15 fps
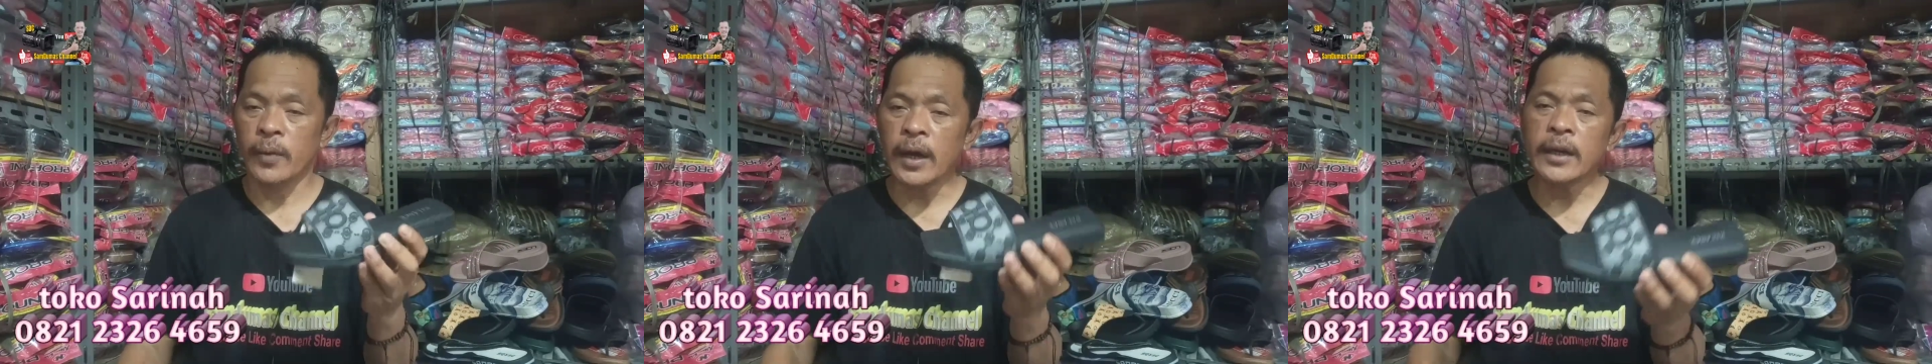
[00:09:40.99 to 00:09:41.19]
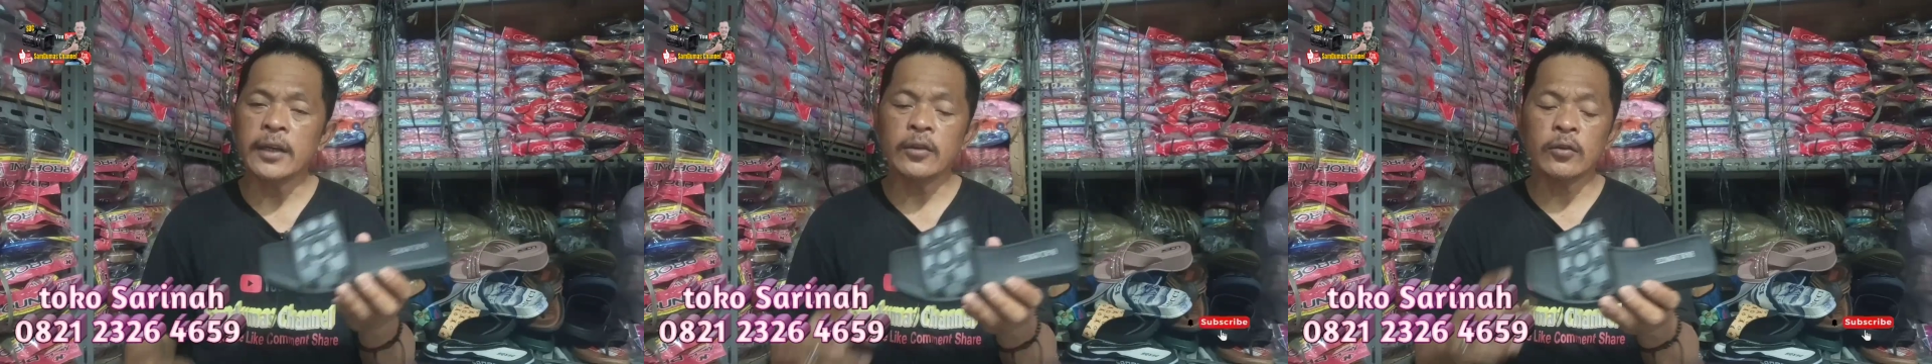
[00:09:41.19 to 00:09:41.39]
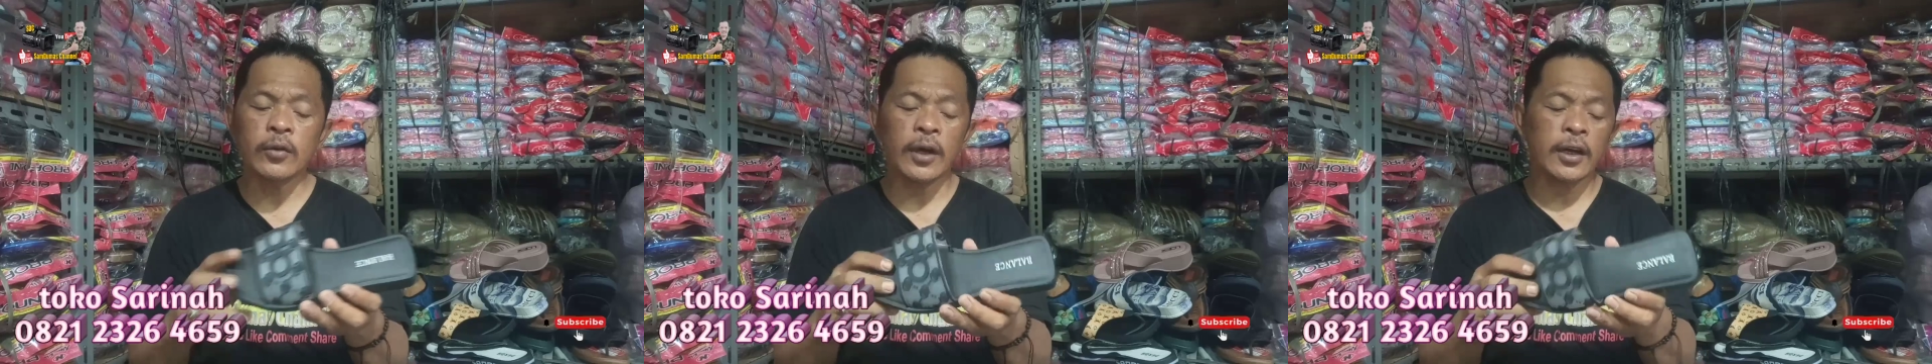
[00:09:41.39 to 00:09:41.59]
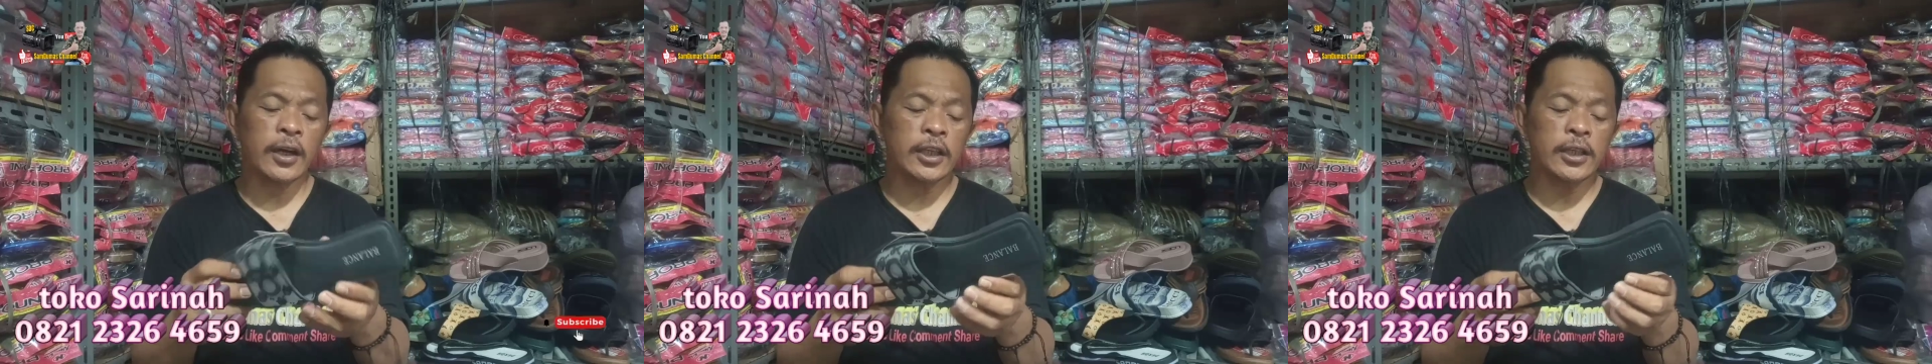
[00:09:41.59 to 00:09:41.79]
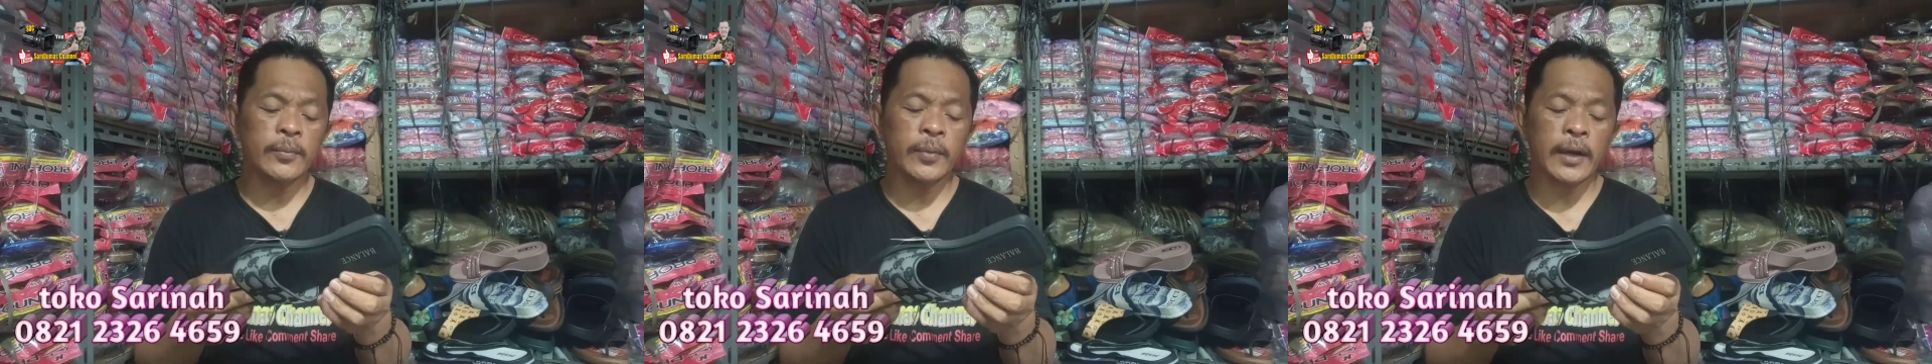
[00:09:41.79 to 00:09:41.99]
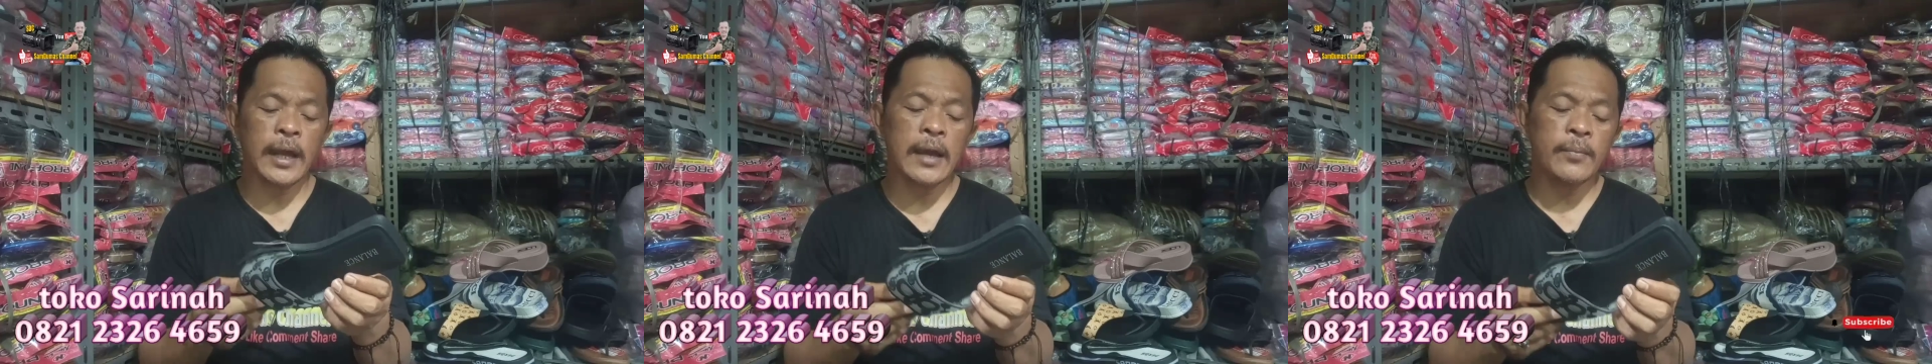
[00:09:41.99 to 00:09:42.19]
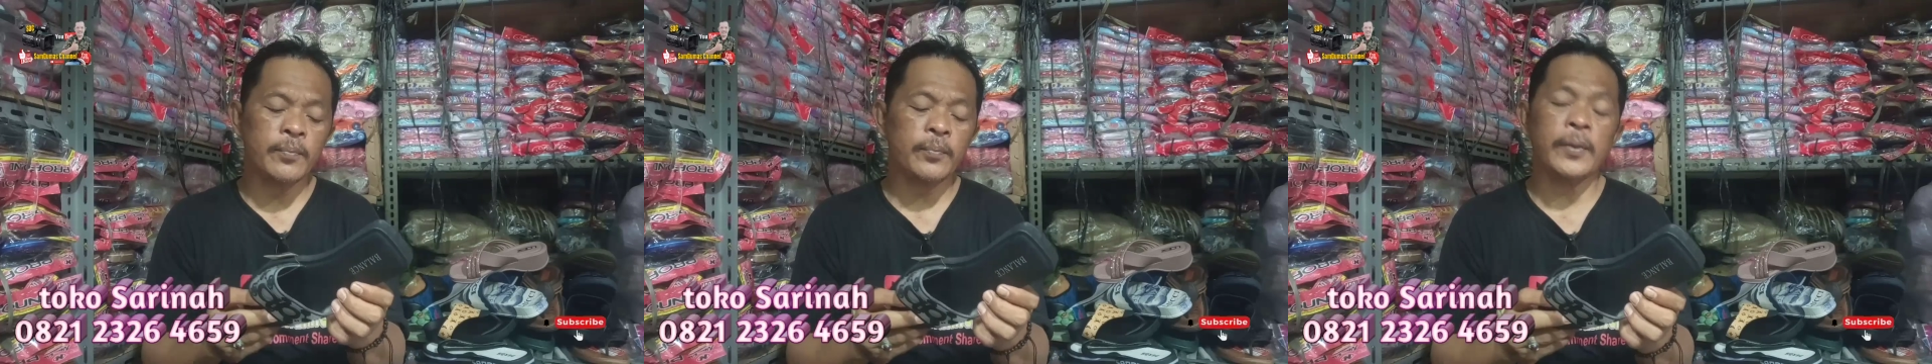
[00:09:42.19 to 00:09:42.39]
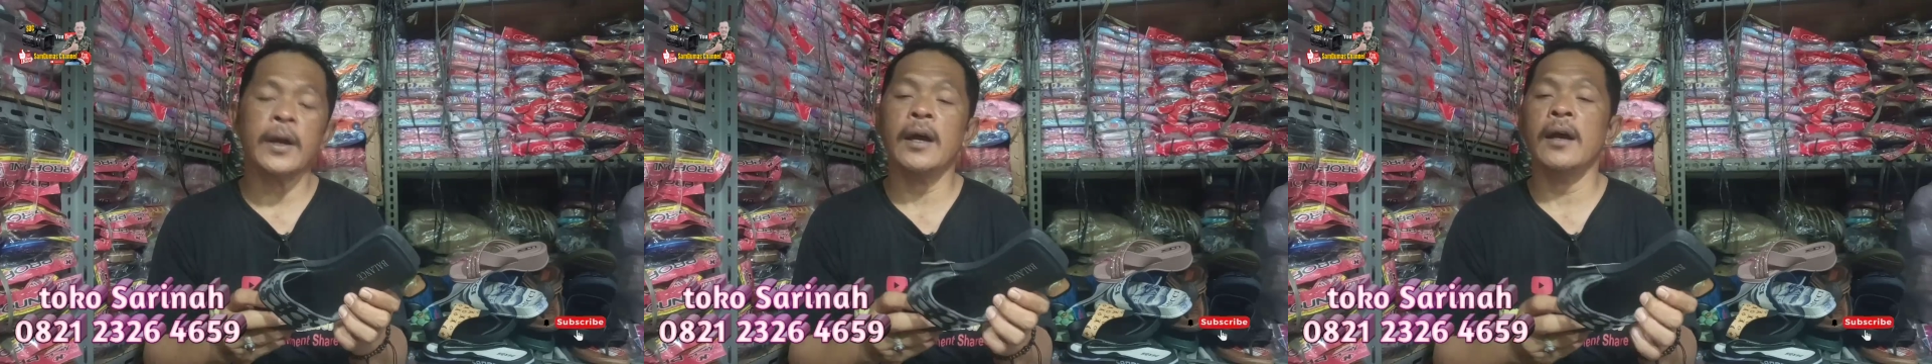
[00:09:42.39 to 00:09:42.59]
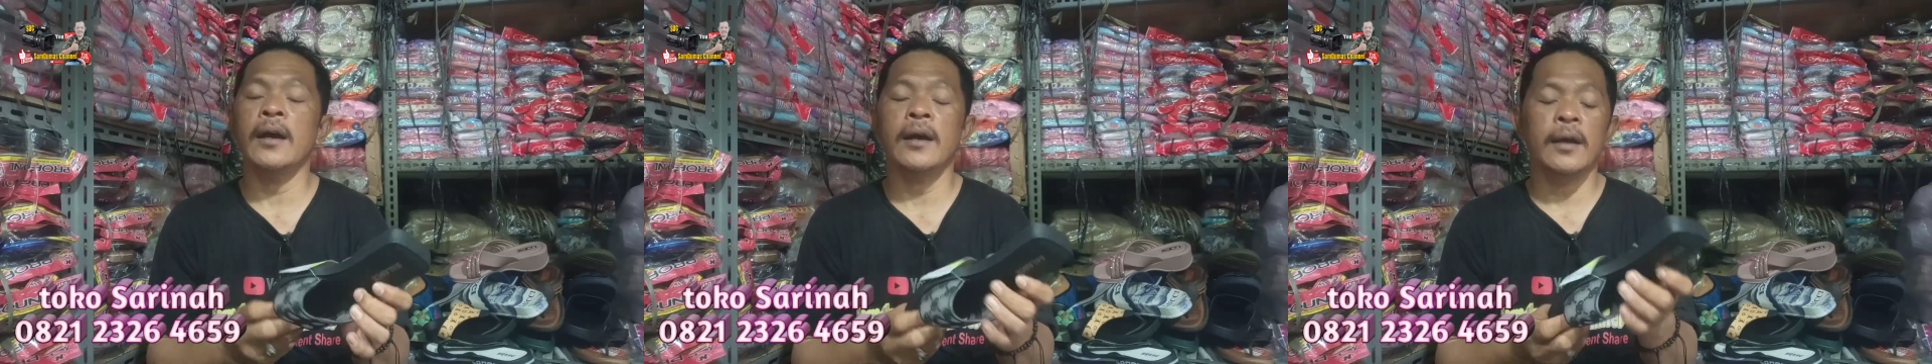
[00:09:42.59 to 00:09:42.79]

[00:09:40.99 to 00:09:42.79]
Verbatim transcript: Bang, itu harganya berapa?